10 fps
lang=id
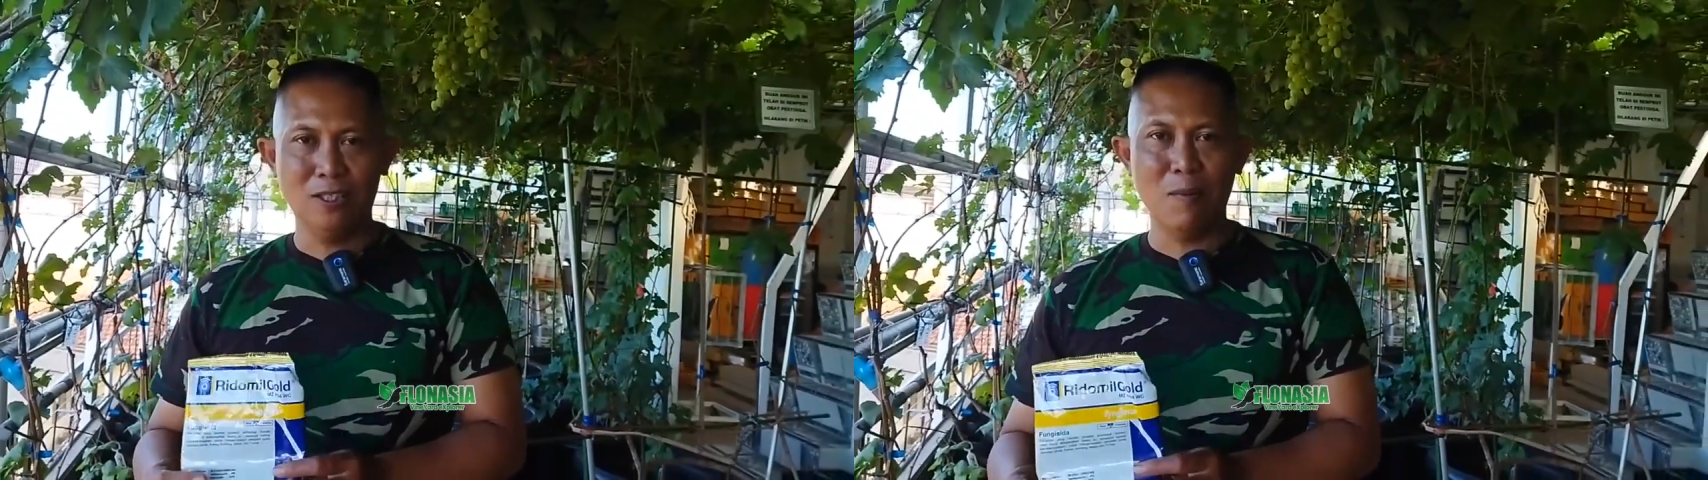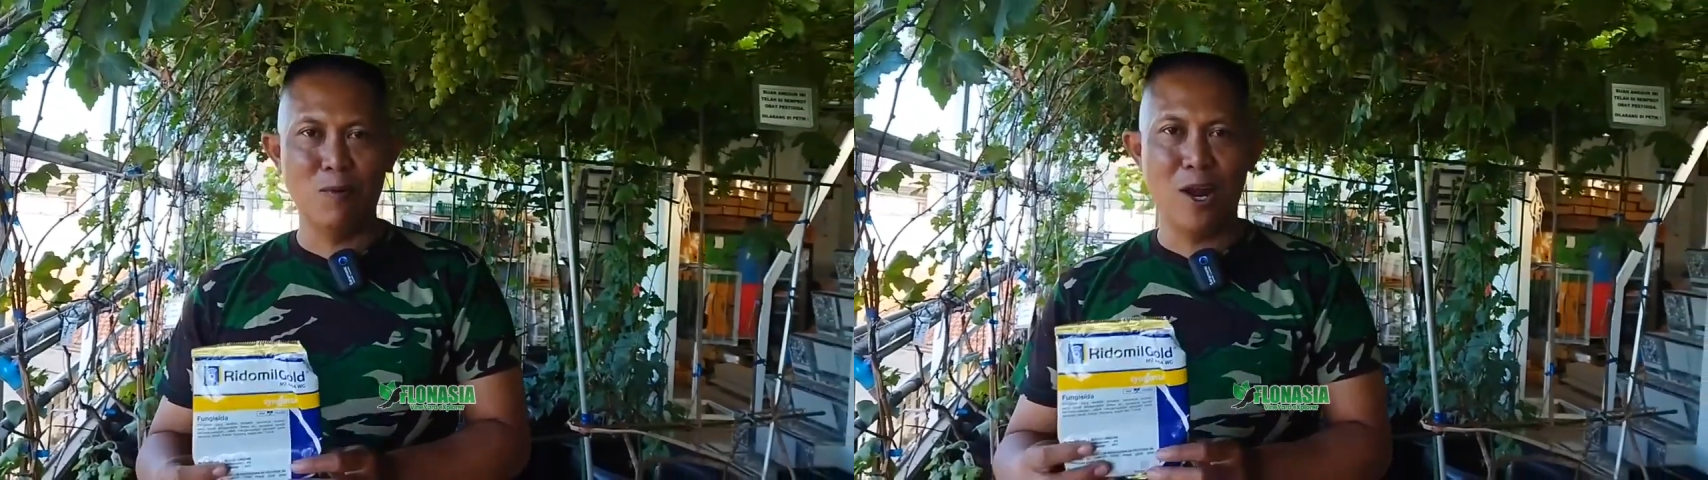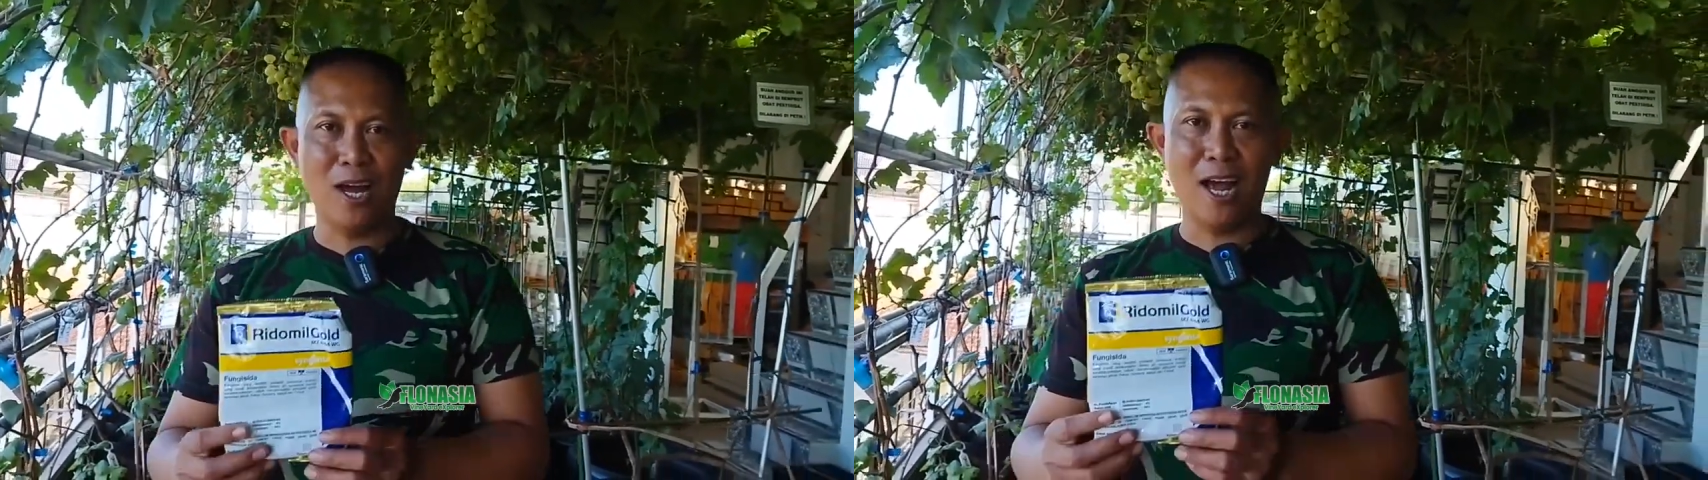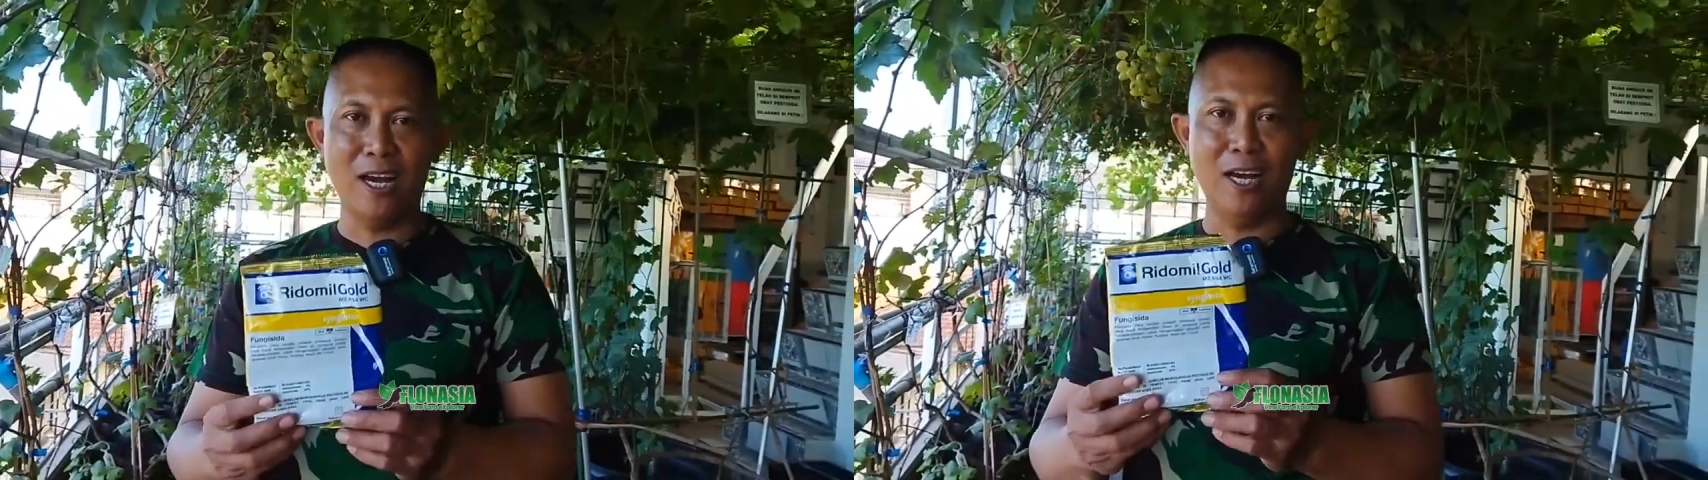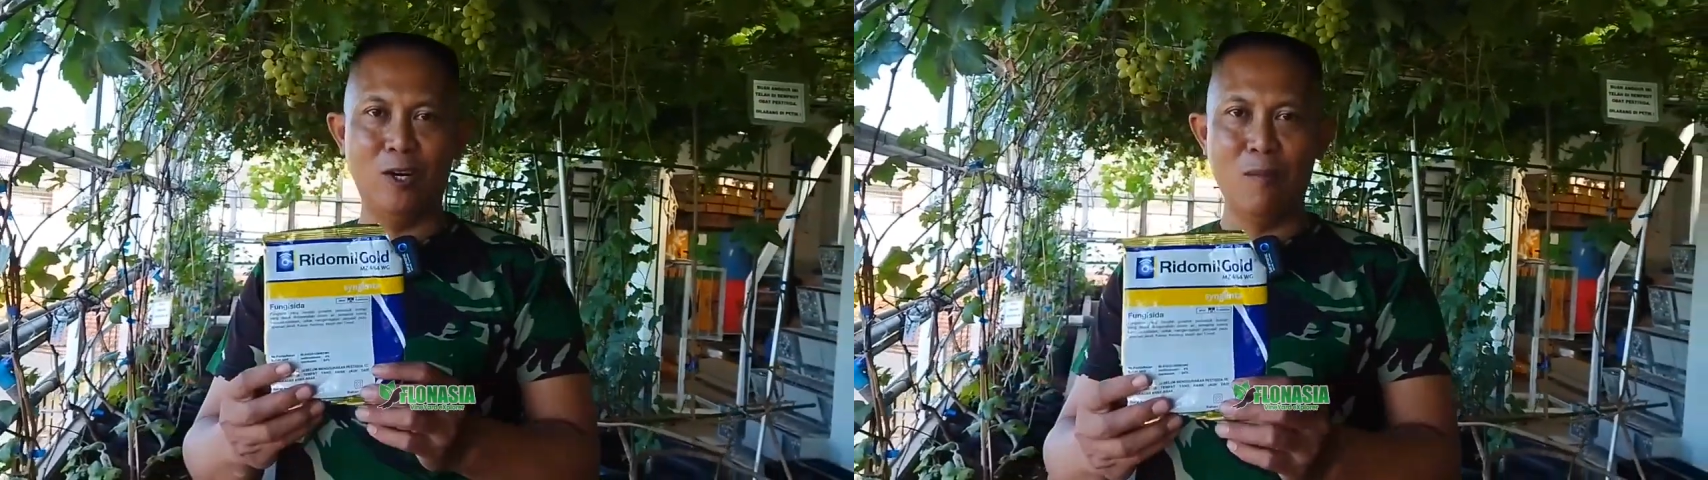Saya
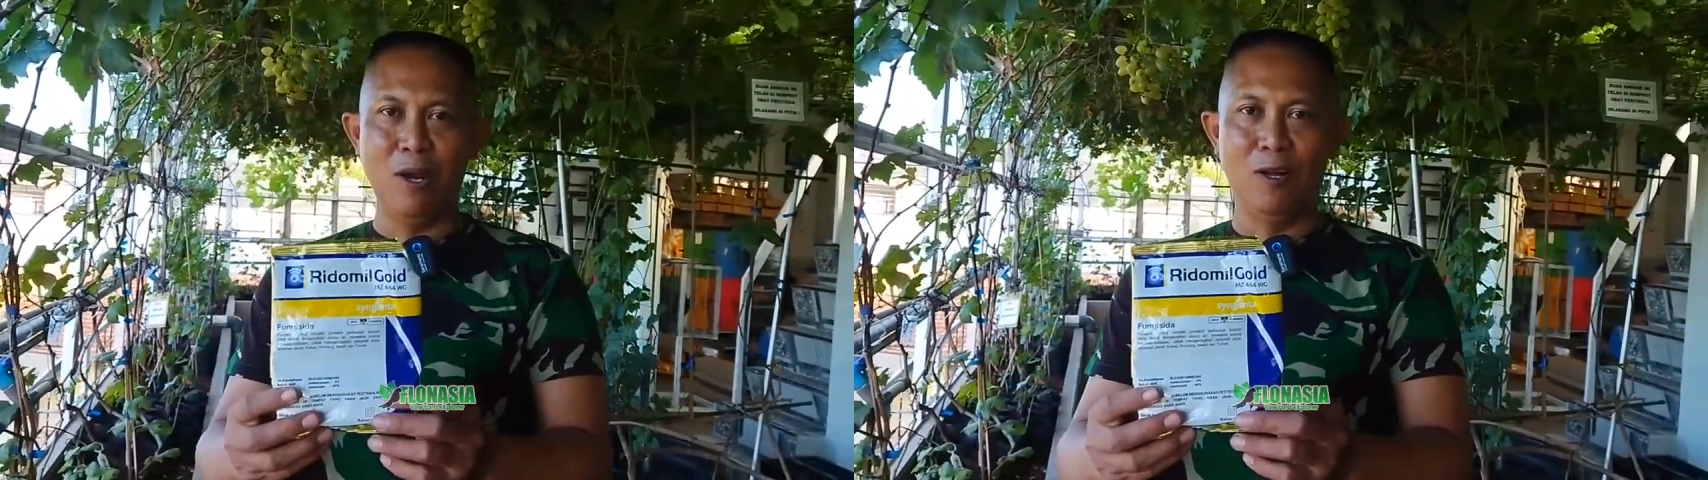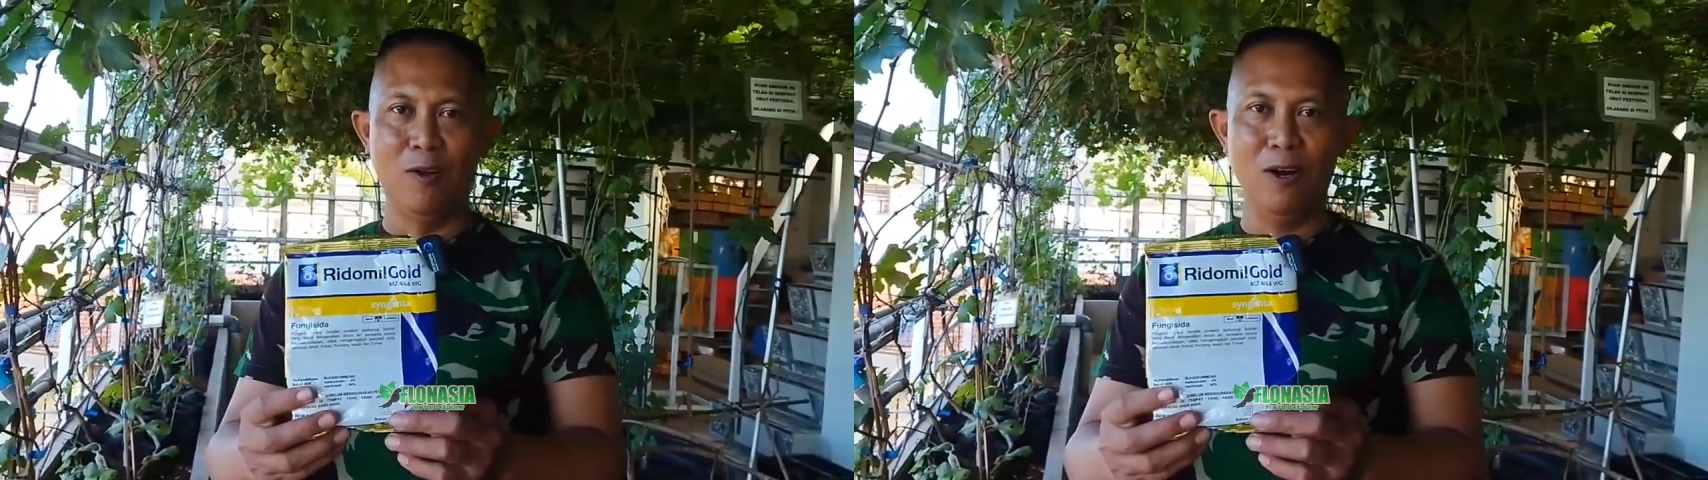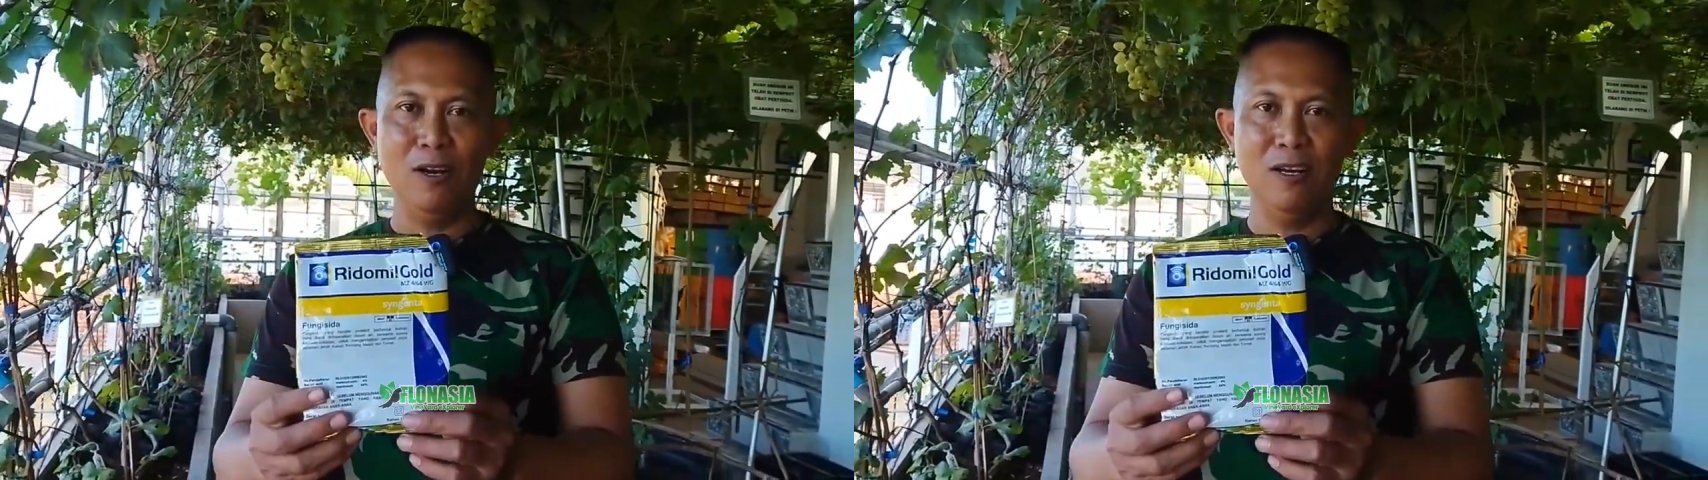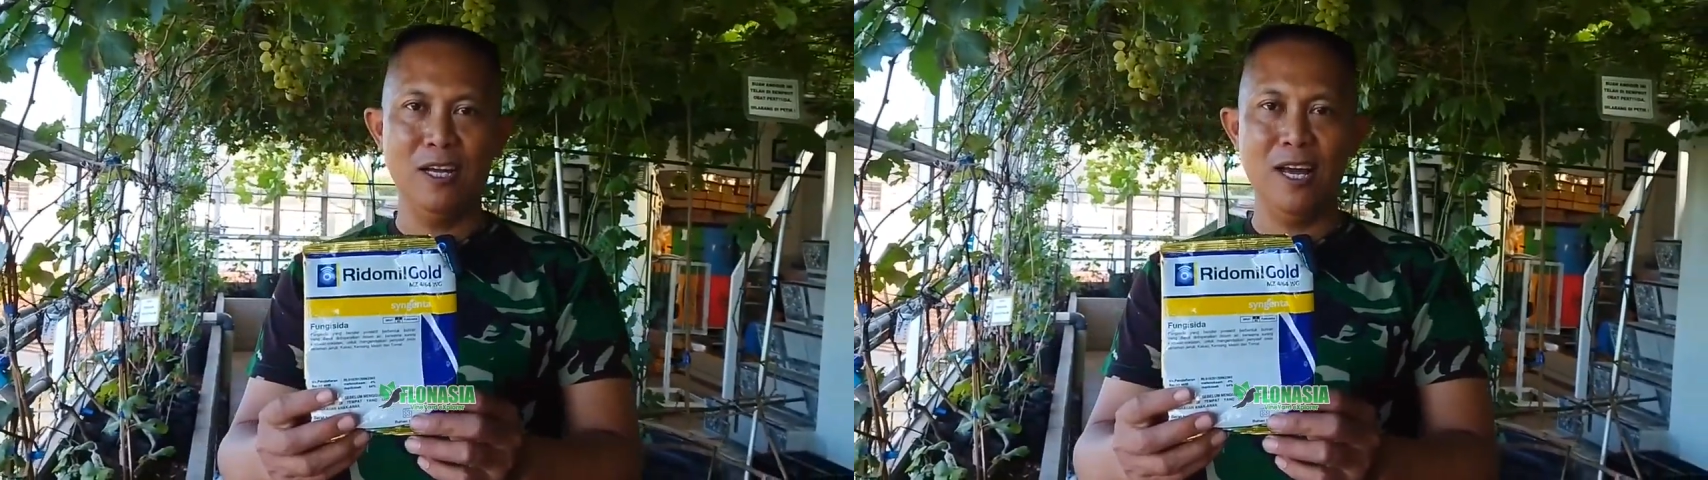menggunakan Ridomil Gold